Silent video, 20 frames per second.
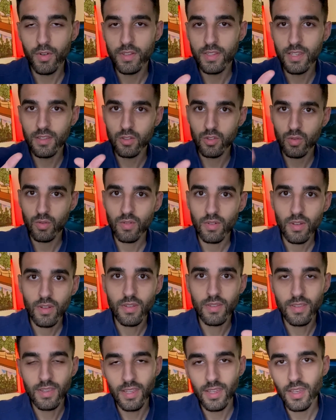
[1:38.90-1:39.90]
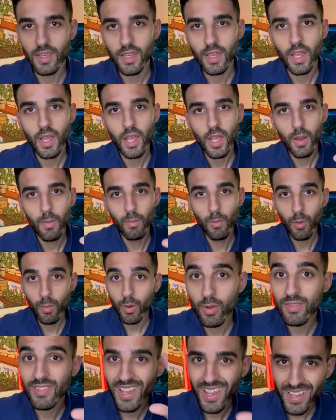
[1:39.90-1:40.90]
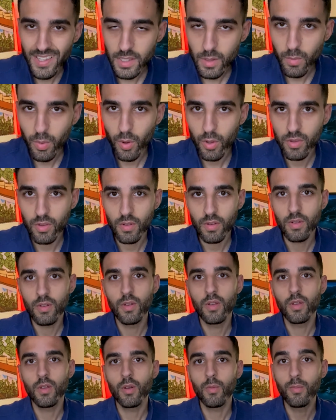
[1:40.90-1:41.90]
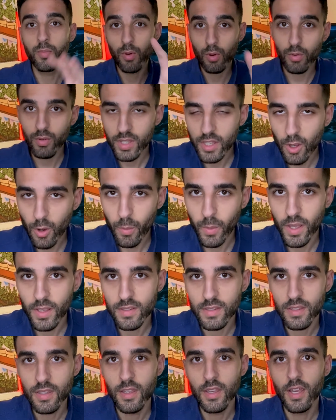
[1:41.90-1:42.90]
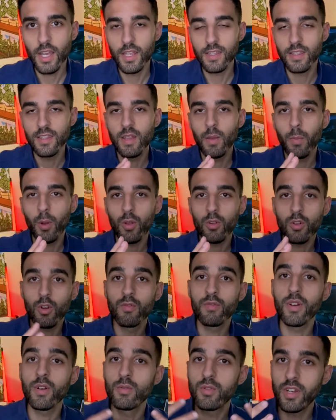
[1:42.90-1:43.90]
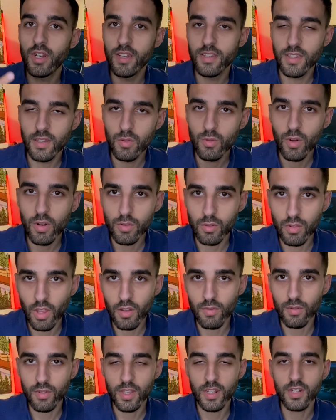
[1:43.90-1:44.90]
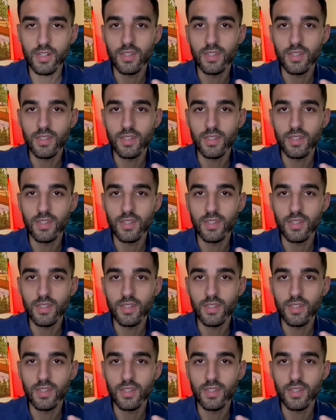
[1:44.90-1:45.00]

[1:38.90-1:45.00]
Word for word: ce sont des moments très importants pour le e-commerce et c'est des périodes qu'on va utiliser nous à notre avantage.